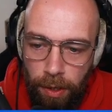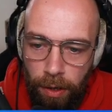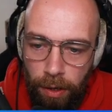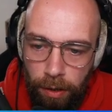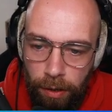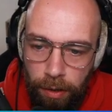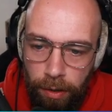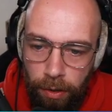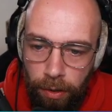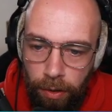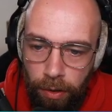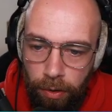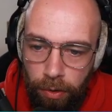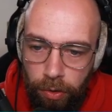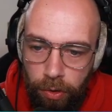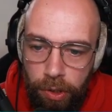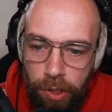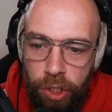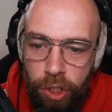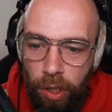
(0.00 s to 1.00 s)
Euh,
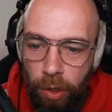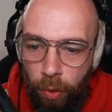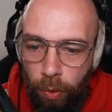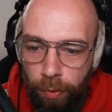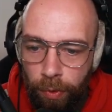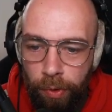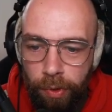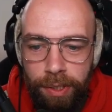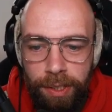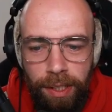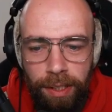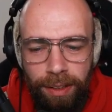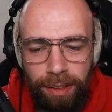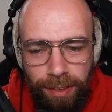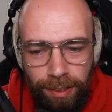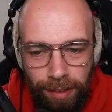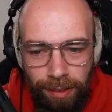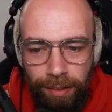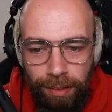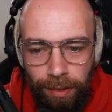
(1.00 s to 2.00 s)
déjà le vent qui est
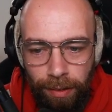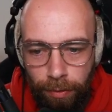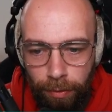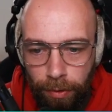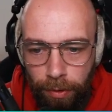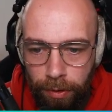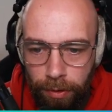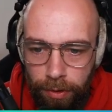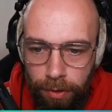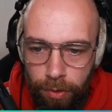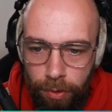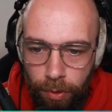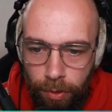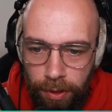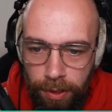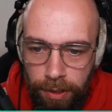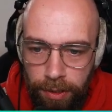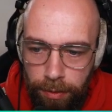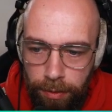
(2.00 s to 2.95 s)
très très fort hein, sur sur